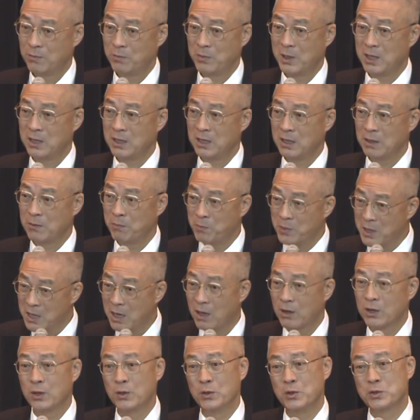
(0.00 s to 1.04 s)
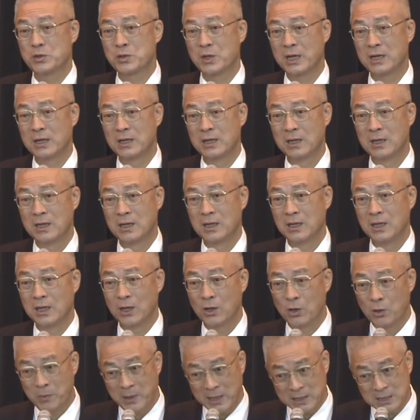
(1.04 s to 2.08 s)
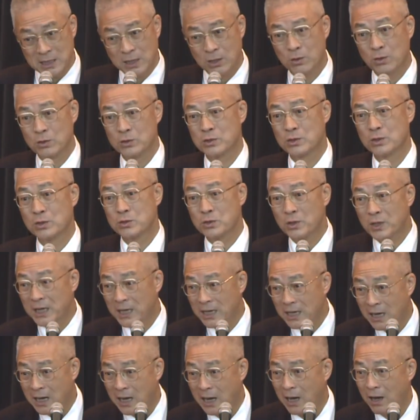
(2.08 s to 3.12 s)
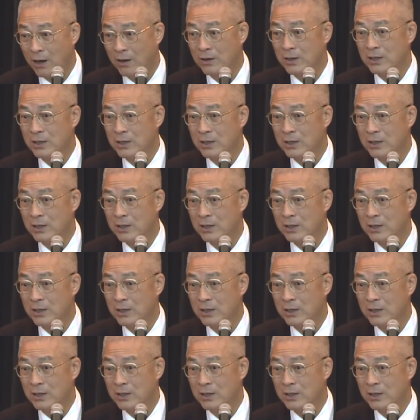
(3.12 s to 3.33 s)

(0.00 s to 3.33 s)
编定必要的预算，能够把这个工作做得更好。